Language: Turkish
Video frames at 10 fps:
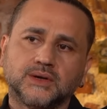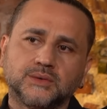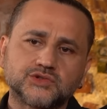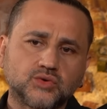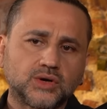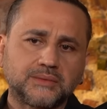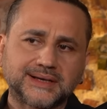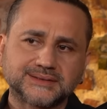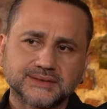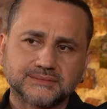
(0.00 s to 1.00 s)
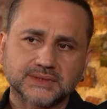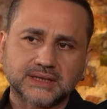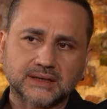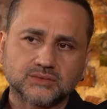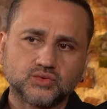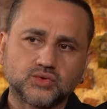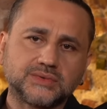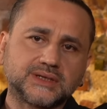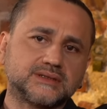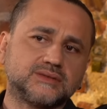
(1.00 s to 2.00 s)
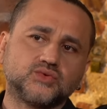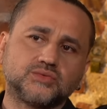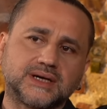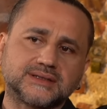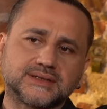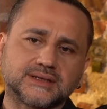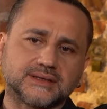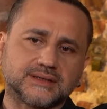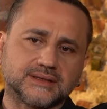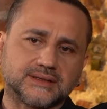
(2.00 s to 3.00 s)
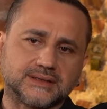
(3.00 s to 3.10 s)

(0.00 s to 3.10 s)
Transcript: Ama sonra baktım yani durmak durmak da e,